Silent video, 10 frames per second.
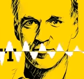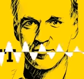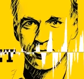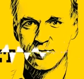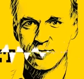und
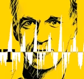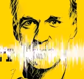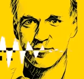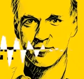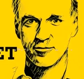Contron
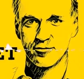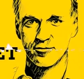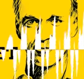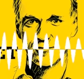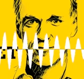sind die Top
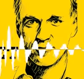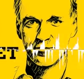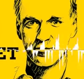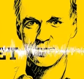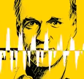5.
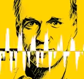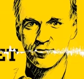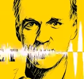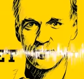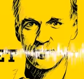Überraschung
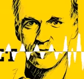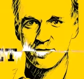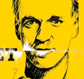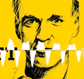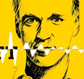
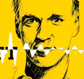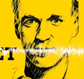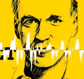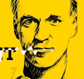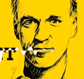sicherlich vom
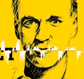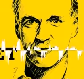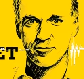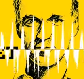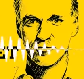Gewicht her die
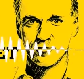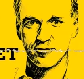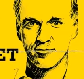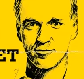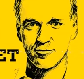Contron.
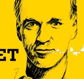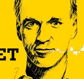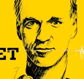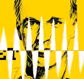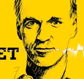
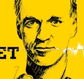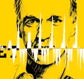Und dahinter